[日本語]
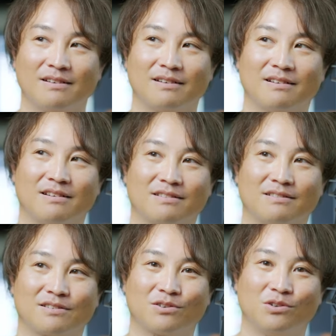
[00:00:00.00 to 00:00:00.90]
えー
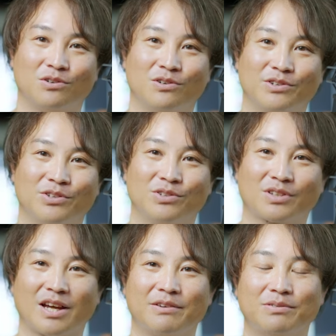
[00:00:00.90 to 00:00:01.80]
と、こうい
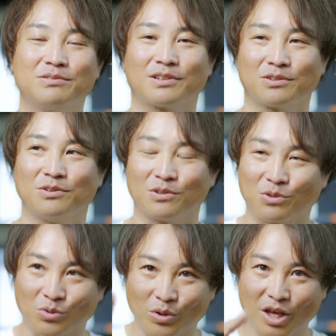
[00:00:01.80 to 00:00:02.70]
う台風だと
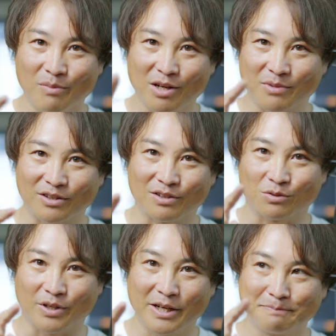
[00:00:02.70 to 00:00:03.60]
こう時計回り回っていく
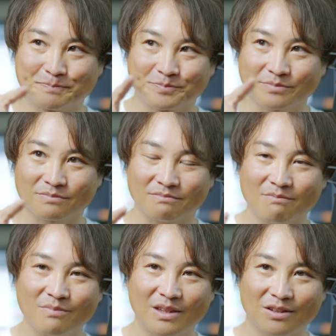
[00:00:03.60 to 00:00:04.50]
とね
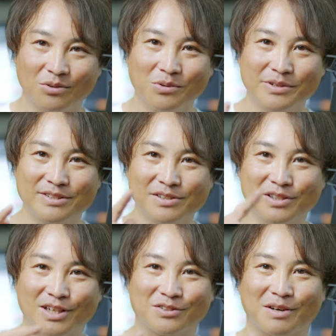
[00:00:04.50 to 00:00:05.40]
通り過
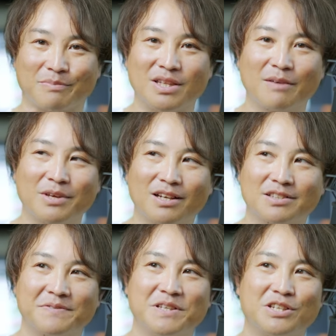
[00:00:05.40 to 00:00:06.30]
ぎた後が南
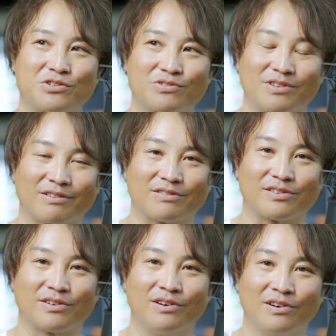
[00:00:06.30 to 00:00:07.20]
風フィニッシュになるんで
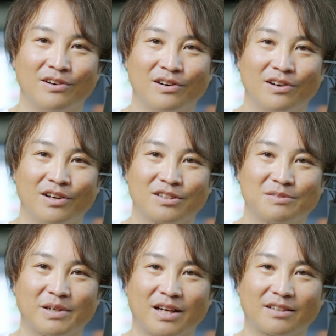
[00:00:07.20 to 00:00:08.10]
すよ
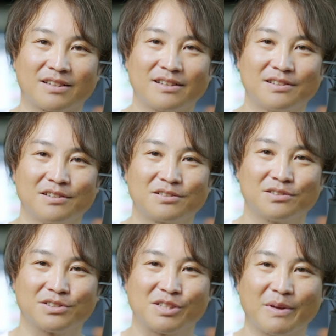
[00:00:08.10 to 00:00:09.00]
つまり暖か
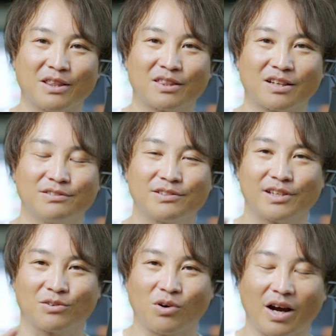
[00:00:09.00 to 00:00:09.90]
く湿った空
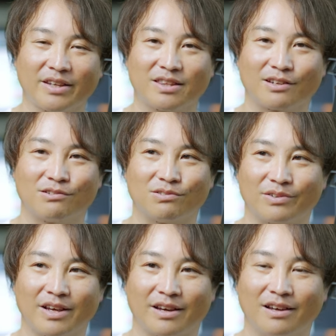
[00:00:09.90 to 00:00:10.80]
気がこう入ってくるの
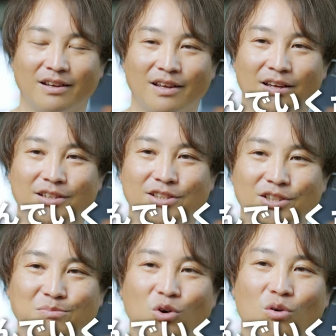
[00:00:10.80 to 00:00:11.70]
で
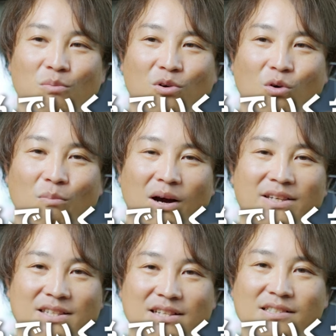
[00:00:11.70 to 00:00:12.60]
雲をこうま
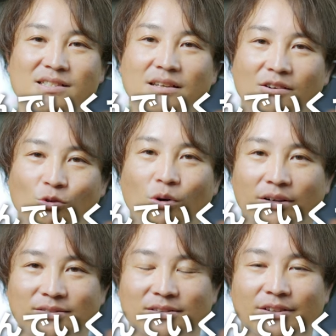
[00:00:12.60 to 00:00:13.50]
き散らして終わ
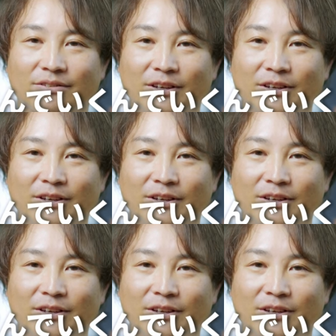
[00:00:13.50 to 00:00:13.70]
るっていう